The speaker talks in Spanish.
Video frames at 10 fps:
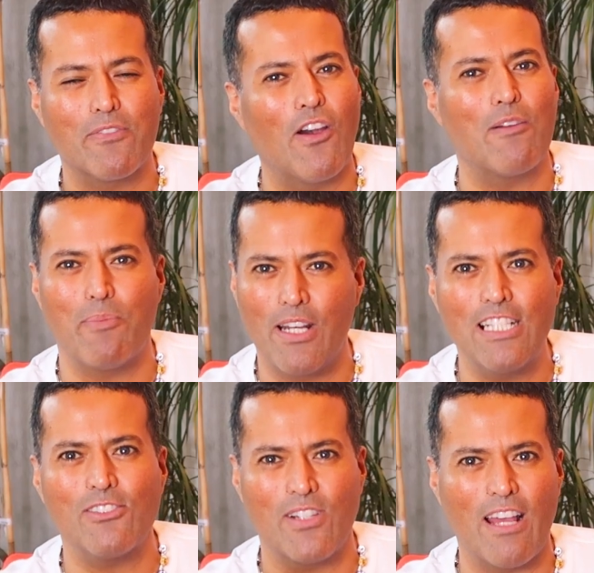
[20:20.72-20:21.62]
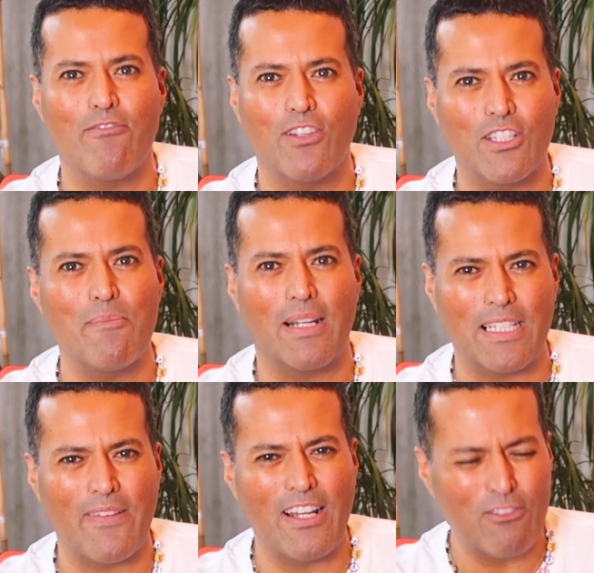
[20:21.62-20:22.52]
por favor, ponles una foto de
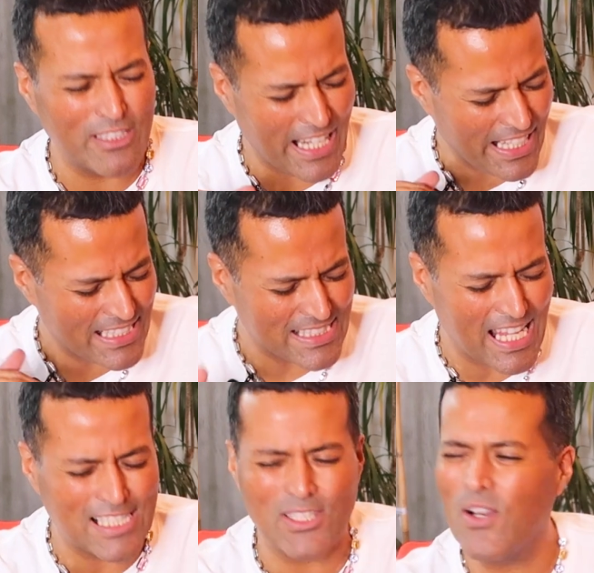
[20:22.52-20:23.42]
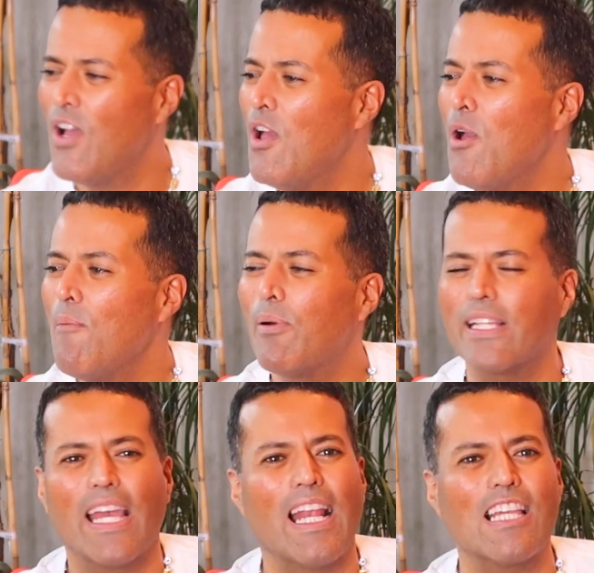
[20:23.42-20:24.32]
Marta Belén, en un trajezazo,
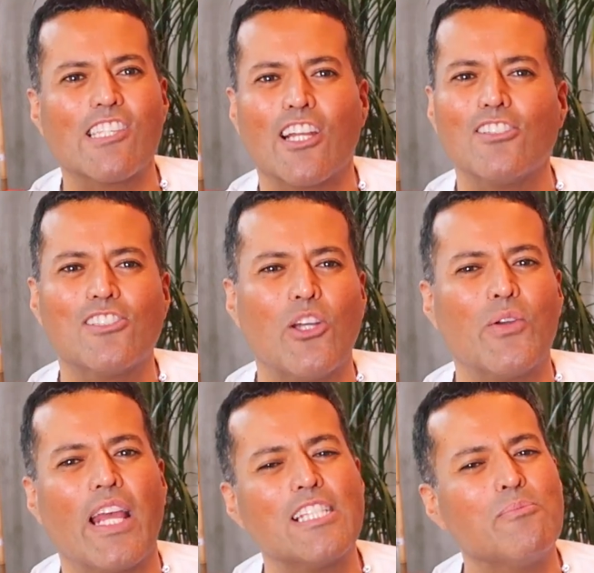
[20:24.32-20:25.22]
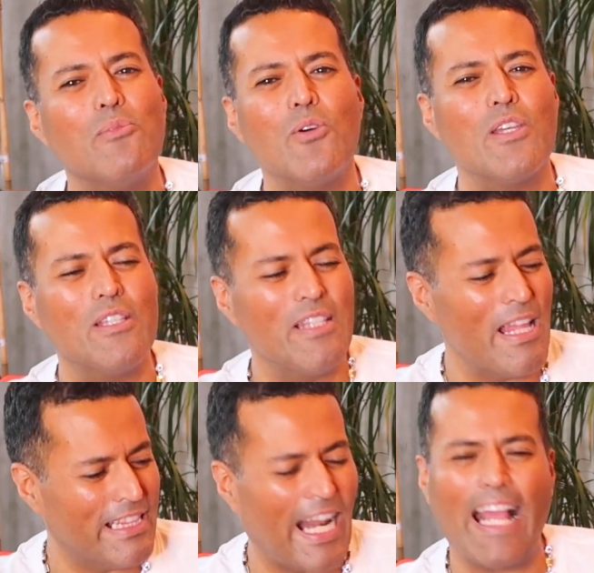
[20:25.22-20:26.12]
porque la Sharon Stone es muy
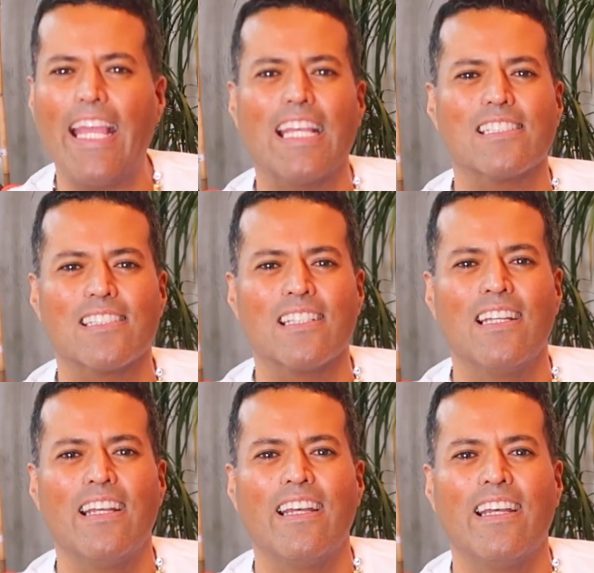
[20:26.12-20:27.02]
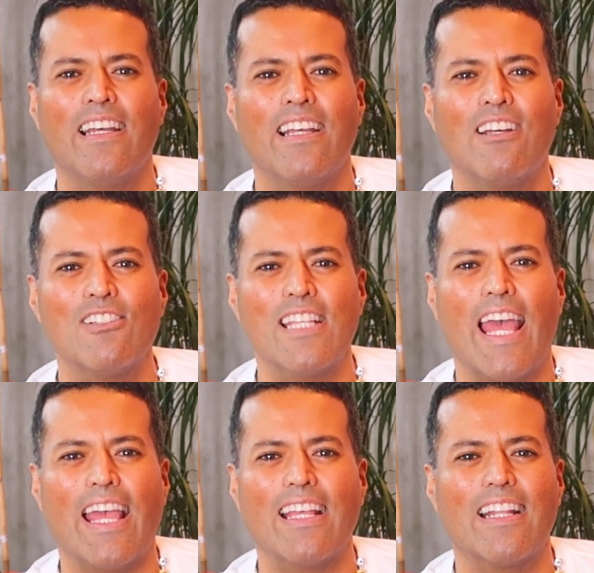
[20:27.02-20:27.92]
de trajes. O
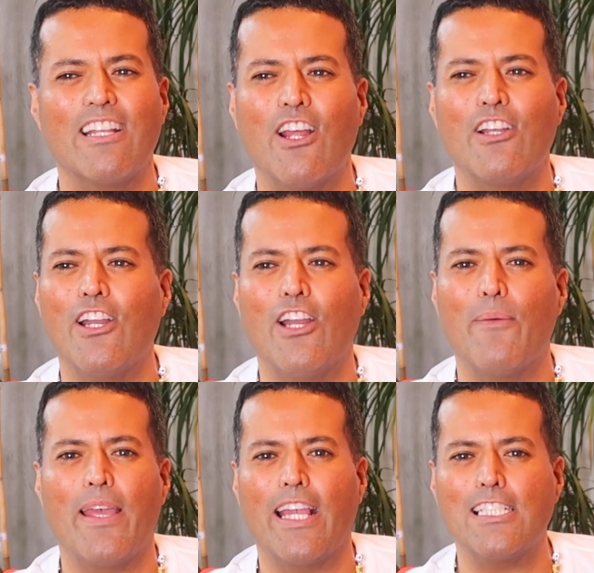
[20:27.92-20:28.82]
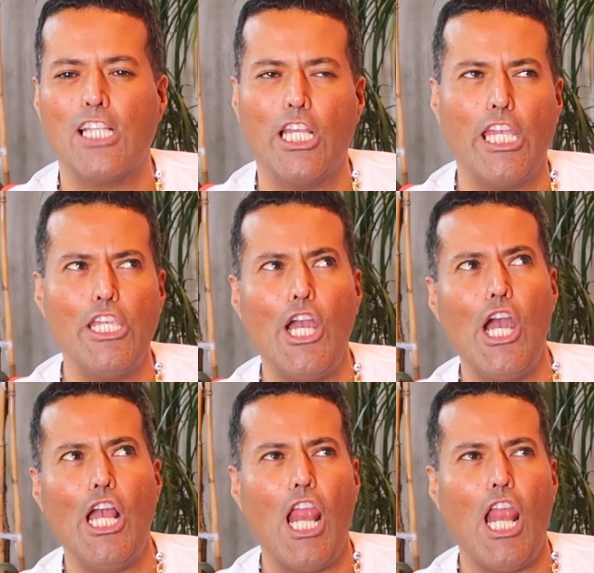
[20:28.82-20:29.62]
sea, eh, no, no, no vengas con que yo...